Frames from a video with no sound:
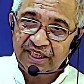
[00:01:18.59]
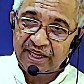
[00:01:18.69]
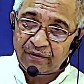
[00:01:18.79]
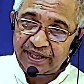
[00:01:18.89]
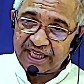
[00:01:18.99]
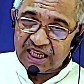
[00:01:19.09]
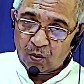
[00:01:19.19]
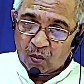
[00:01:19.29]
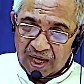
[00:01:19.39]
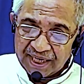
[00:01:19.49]
దేవుని యొక్క
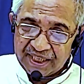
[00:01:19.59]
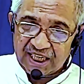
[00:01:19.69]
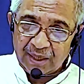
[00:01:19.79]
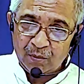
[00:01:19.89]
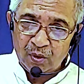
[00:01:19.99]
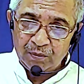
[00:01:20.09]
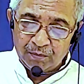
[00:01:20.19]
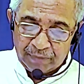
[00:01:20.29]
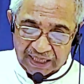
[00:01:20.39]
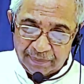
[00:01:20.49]
వాక్యము
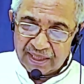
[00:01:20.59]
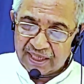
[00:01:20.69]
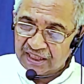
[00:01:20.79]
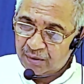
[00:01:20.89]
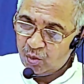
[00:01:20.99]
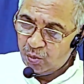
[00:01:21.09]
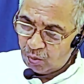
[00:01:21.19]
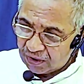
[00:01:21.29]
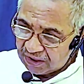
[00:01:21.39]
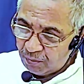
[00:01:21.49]
బైబిల్ గ్రంథము
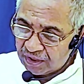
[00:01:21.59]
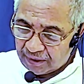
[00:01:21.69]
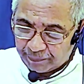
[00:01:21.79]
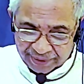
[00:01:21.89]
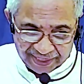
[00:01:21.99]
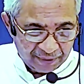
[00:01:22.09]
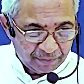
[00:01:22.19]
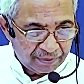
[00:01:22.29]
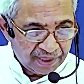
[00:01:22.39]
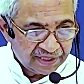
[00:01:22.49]
మొట్టమొదట
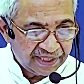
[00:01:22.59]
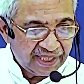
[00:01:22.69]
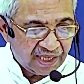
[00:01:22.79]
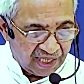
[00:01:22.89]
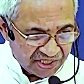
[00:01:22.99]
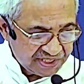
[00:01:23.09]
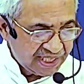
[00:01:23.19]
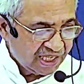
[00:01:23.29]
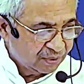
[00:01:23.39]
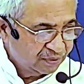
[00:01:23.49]
ప్రకటింపబడింది
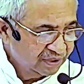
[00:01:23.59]
ఆసియాలో